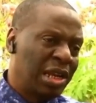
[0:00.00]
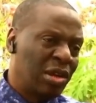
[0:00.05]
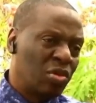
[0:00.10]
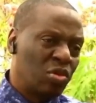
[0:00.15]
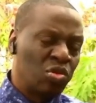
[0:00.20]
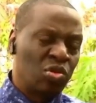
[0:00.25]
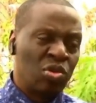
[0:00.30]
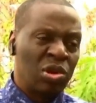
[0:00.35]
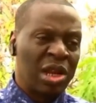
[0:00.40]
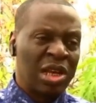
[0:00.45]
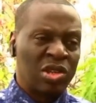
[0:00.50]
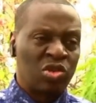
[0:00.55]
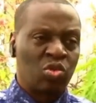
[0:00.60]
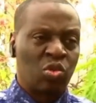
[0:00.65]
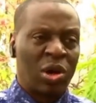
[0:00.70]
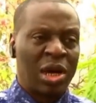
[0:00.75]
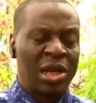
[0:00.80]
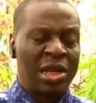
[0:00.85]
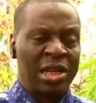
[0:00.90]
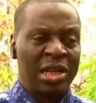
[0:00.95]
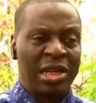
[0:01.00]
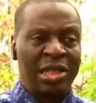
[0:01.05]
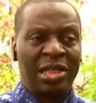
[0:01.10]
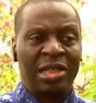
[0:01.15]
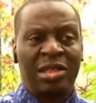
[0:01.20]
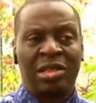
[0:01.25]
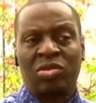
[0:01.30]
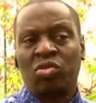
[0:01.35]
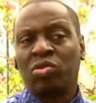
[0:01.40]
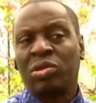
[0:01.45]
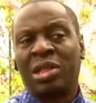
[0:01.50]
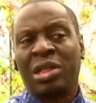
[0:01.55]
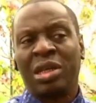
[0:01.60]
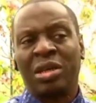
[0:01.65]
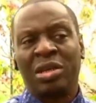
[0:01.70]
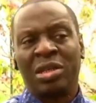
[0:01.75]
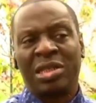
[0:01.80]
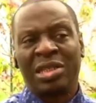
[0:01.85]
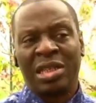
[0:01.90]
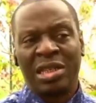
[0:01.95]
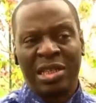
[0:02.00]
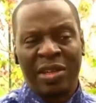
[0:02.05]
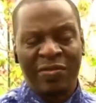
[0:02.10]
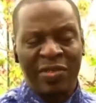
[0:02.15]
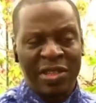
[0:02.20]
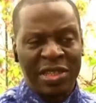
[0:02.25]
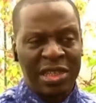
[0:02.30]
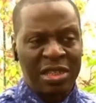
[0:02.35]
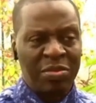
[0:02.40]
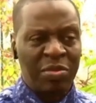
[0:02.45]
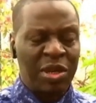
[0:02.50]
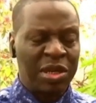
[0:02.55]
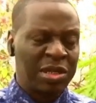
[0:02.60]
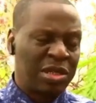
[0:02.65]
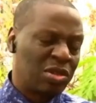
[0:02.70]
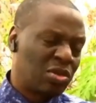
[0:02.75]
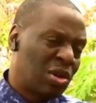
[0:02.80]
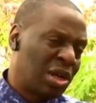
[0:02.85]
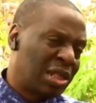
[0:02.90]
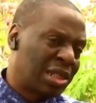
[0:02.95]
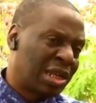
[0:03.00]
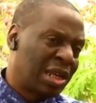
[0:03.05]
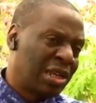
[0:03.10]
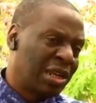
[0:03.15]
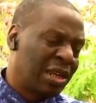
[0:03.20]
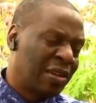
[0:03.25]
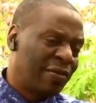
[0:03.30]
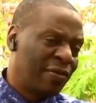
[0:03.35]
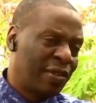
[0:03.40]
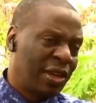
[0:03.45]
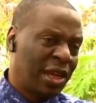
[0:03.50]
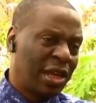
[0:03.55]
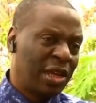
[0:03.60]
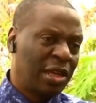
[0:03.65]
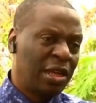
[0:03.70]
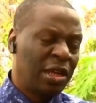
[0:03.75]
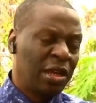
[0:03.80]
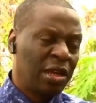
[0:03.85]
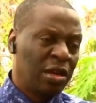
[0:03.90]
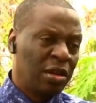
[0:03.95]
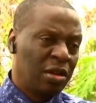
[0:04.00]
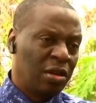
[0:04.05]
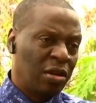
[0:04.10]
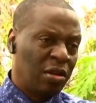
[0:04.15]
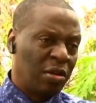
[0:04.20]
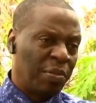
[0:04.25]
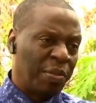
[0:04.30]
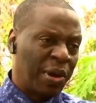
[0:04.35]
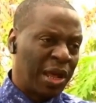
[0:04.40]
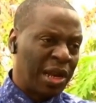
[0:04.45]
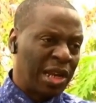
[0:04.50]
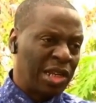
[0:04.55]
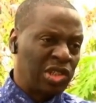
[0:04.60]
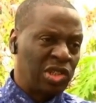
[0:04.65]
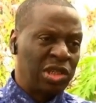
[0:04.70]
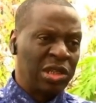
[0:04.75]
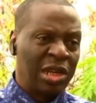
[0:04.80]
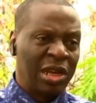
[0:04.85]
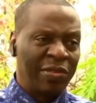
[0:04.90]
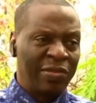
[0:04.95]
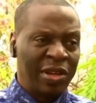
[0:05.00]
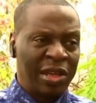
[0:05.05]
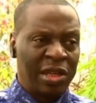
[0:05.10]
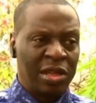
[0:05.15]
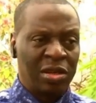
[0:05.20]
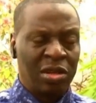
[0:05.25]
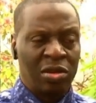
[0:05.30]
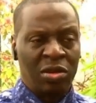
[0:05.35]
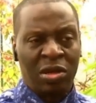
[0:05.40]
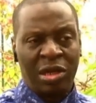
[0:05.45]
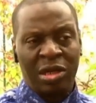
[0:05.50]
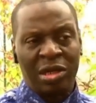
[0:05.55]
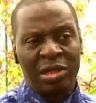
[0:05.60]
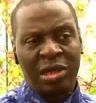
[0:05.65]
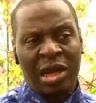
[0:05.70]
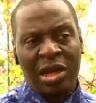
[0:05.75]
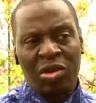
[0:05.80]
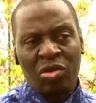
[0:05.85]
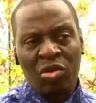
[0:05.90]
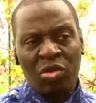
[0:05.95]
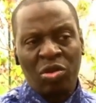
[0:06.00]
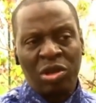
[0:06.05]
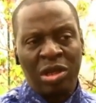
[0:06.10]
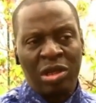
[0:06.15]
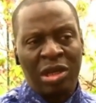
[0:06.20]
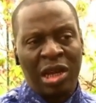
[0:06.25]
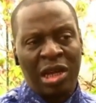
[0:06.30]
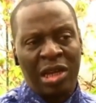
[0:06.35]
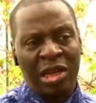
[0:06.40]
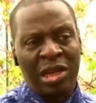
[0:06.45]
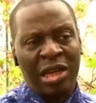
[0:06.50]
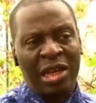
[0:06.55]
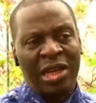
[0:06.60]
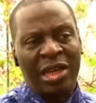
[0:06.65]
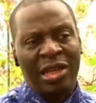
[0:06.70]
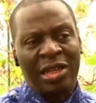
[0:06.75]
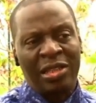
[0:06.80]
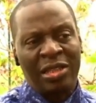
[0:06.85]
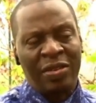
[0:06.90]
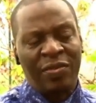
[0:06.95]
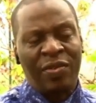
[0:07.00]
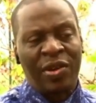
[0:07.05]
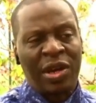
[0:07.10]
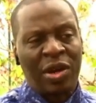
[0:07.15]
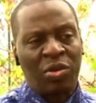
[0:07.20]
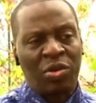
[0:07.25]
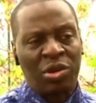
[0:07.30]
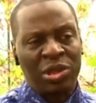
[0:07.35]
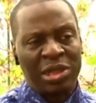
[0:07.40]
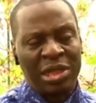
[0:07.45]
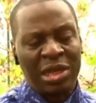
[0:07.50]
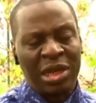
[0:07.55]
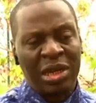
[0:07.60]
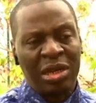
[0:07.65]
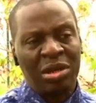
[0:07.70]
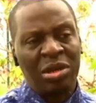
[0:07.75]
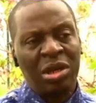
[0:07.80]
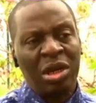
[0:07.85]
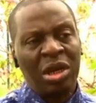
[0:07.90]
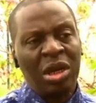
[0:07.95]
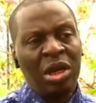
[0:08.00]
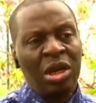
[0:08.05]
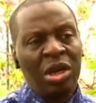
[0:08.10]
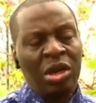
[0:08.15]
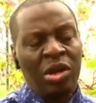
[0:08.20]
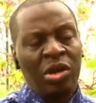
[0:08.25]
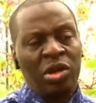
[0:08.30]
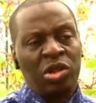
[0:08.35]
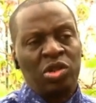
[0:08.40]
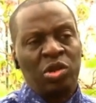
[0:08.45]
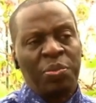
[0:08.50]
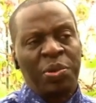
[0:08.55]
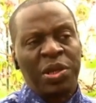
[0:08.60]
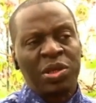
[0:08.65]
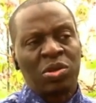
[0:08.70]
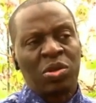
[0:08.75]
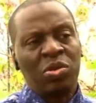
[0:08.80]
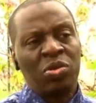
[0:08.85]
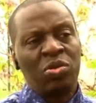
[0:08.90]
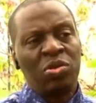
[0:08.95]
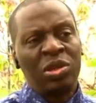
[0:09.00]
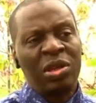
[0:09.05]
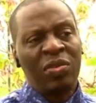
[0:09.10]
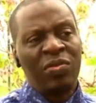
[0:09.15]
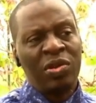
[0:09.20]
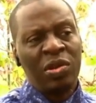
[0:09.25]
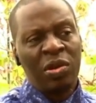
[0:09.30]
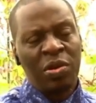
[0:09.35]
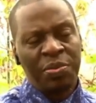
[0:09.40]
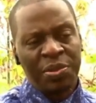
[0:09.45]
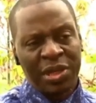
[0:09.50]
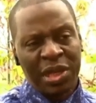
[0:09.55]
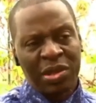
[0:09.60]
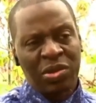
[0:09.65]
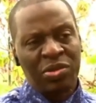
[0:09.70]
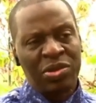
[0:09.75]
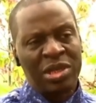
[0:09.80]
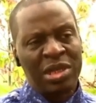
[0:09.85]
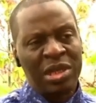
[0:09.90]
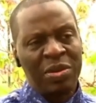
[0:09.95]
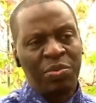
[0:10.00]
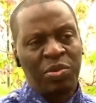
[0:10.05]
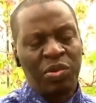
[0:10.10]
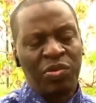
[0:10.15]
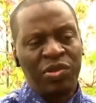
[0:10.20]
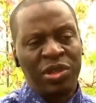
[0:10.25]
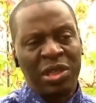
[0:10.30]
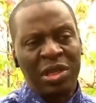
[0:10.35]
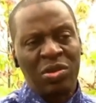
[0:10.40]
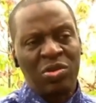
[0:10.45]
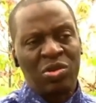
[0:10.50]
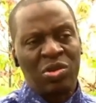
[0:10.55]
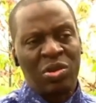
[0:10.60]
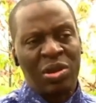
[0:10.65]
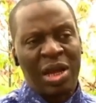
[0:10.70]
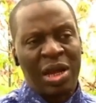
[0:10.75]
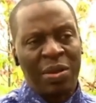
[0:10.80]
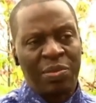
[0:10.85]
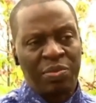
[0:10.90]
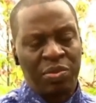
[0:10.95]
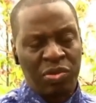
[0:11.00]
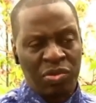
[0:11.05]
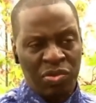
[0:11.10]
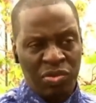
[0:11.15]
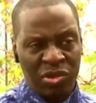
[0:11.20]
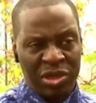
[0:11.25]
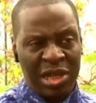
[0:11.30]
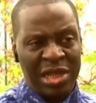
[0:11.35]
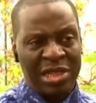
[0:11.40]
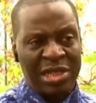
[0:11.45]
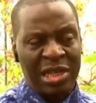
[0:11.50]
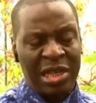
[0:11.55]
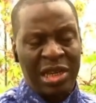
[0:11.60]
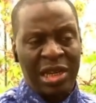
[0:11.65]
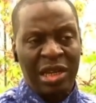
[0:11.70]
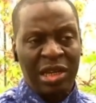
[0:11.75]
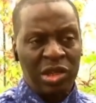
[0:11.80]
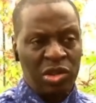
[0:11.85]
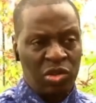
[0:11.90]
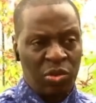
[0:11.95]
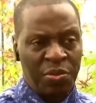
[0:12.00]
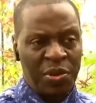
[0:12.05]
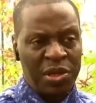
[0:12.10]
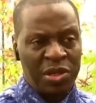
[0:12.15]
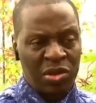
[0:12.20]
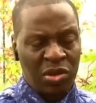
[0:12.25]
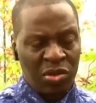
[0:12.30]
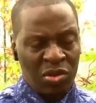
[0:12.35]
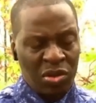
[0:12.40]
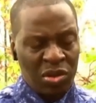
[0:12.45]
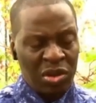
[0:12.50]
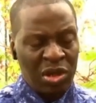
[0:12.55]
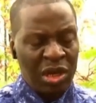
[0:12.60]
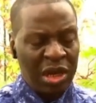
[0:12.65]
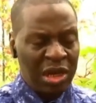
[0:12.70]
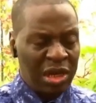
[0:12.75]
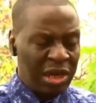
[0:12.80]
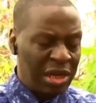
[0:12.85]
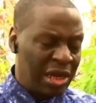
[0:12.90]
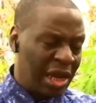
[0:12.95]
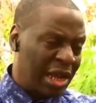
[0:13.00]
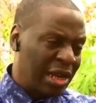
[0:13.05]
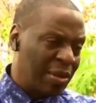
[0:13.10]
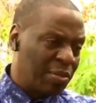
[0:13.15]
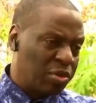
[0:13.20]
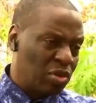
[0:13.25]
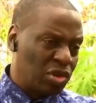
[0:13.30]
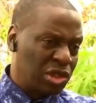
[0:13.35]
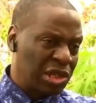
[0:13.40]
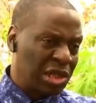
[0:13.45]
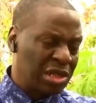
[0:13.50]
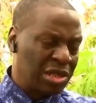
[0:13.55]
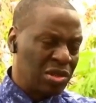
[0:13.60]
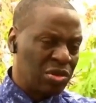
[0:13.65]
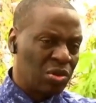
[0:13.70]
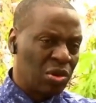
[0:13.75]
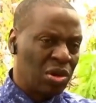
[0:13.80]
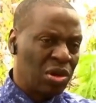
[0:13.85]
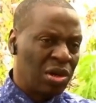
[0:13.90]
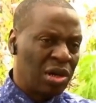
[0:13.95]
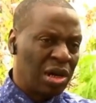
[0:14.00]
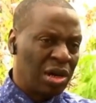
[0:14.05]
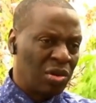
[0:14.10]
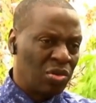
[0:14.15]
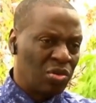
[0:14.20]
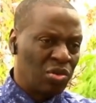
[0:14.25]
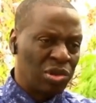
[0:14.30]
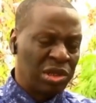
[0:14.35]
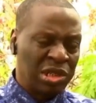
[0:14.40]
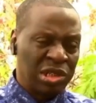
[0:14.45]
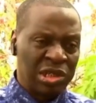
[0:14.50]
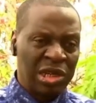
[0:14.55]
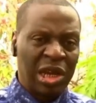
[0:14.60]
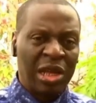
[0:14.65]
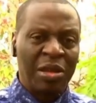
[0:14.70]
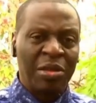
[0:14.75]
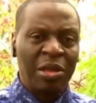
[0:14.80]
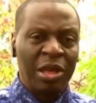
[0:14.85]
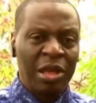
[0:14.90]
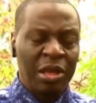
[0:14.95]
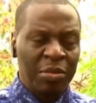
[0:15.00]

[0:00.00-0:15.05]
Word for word: routes de la soie, tous euh, ces investissements qui sont en train d'être faits euh, par la Chine dans, les différents continents, je pense que nous devrions peut-être aussi profiter de cela pour nous insérer. je pense qu'il y a des projets qui sont en cours déjà.